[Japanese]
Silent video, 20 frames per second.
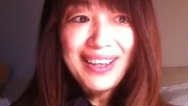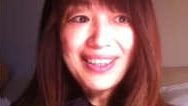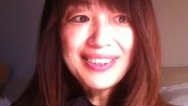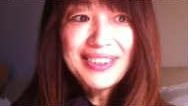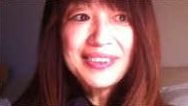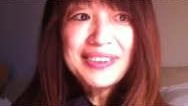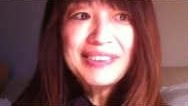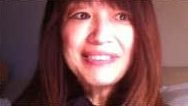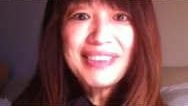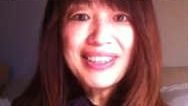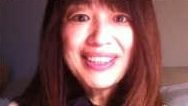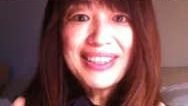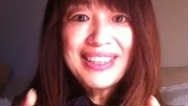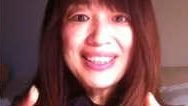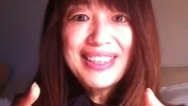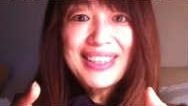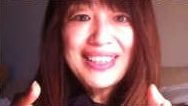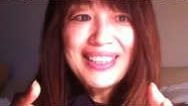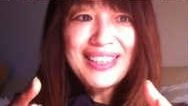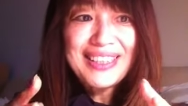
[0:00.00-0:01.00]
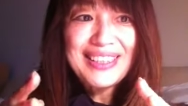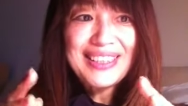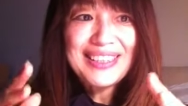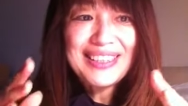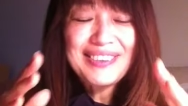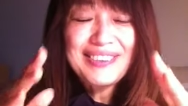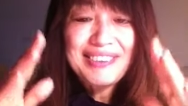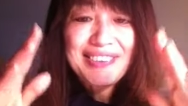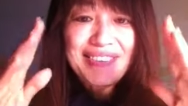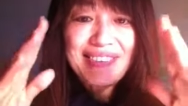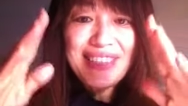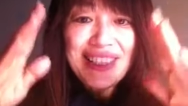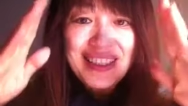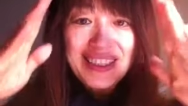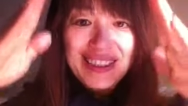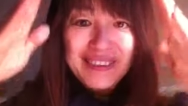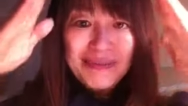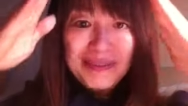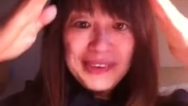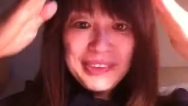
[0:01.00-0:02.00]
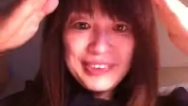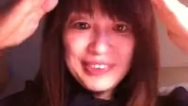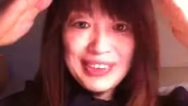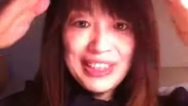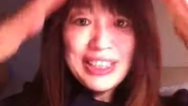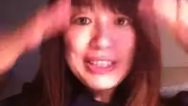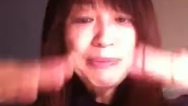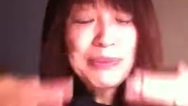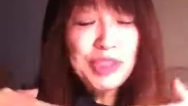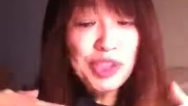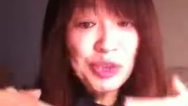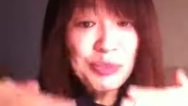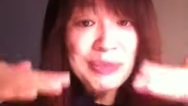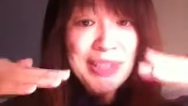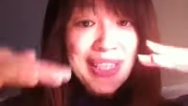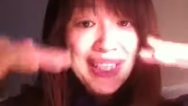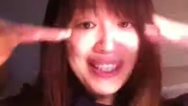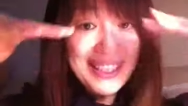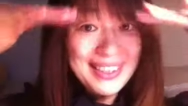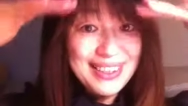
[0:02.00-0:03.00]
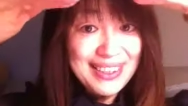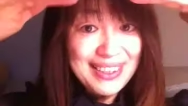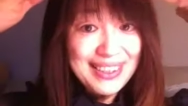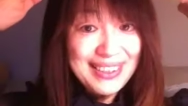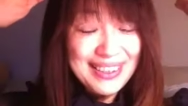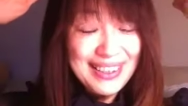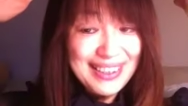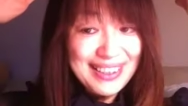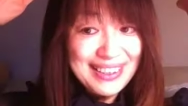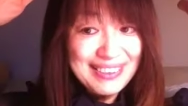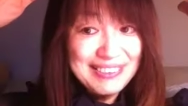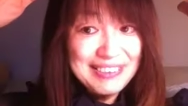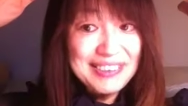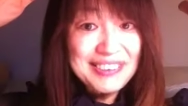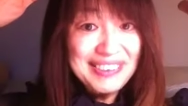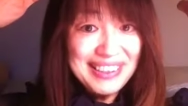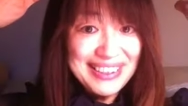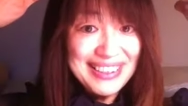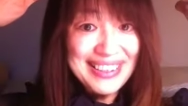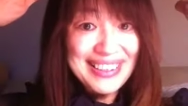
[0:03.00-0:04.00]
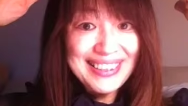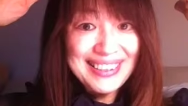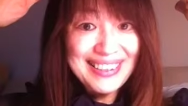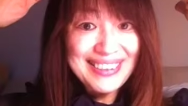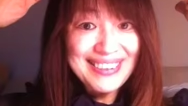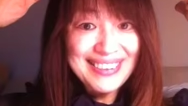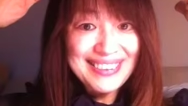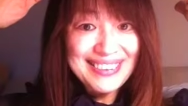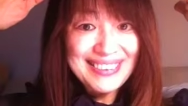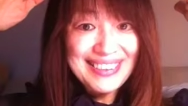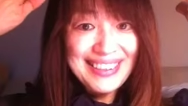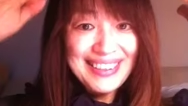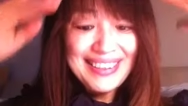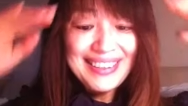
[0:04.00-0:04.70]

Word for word: その上にいろいろなもの何も積み上げていくことができないんです